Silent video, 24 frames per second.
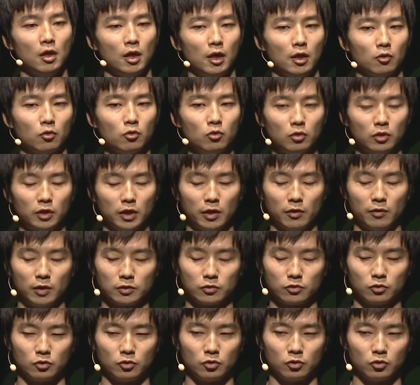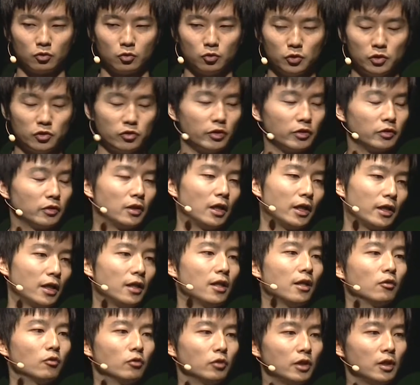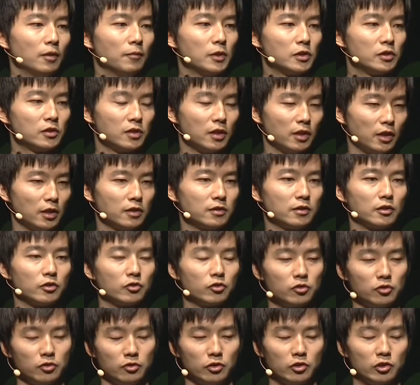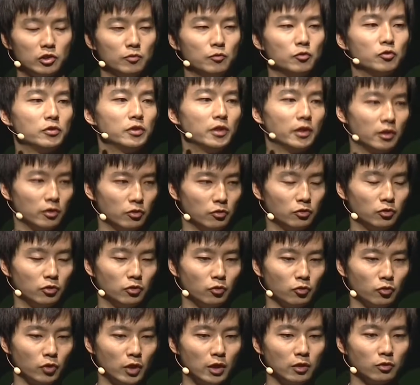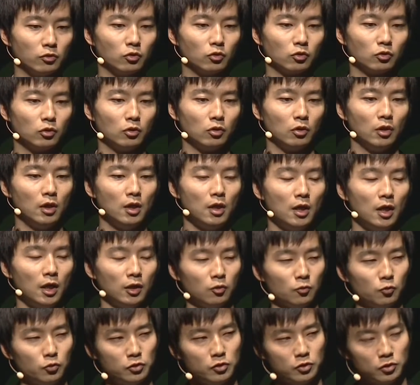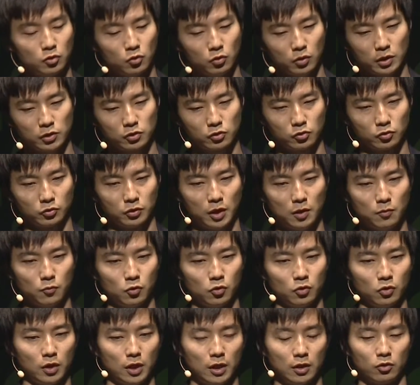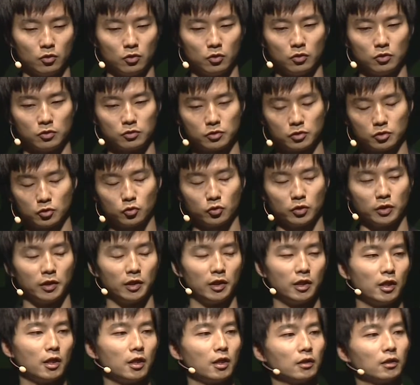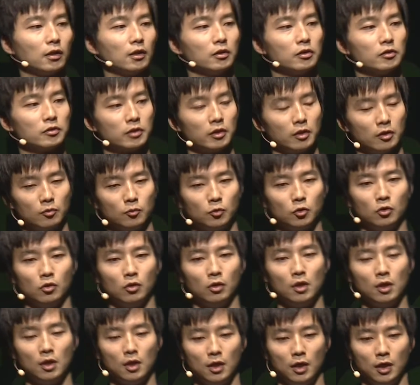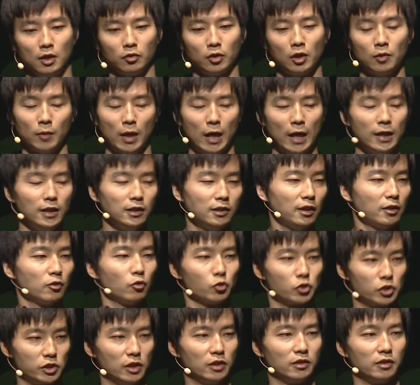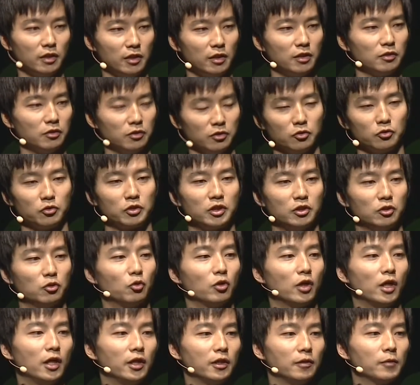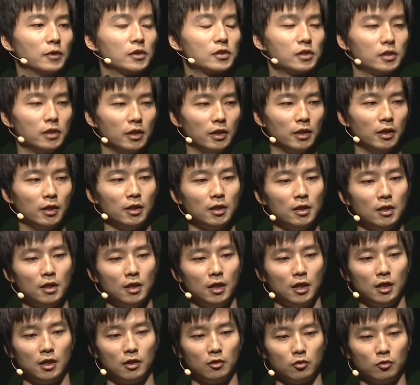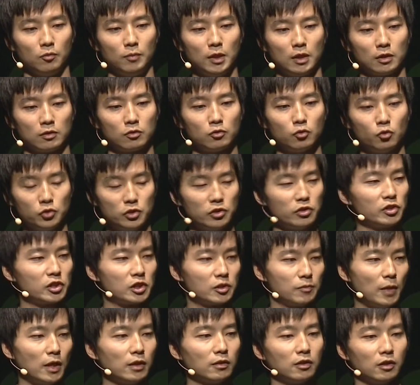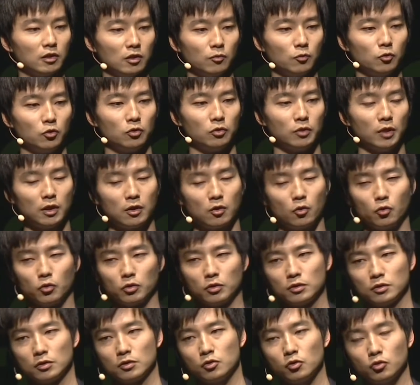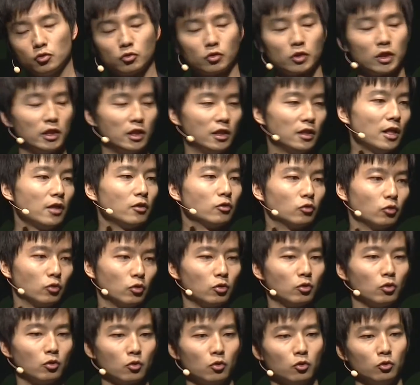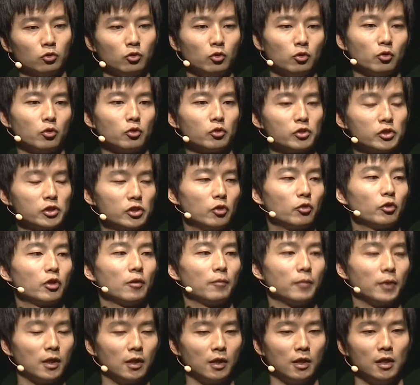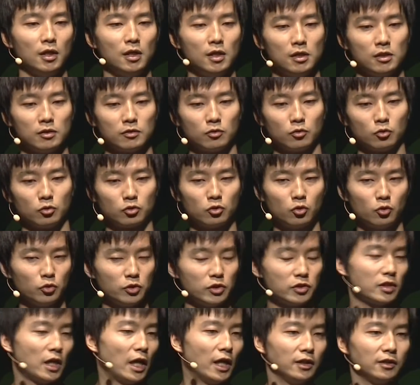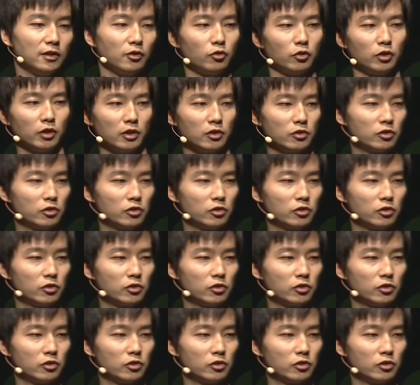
あの今回はその当日予約だけなので、まあ、事前決済ですぐにスムーズできるっていうのがあるのとあともう一つ今回ちょっとデモあのすることができなかったんですけどもあの例えば空いたら教えてねっていう機能がありましてあのまあ、当日閉まっててもなんかちょっと気になるところをこう登録しておけばその当日空いた時に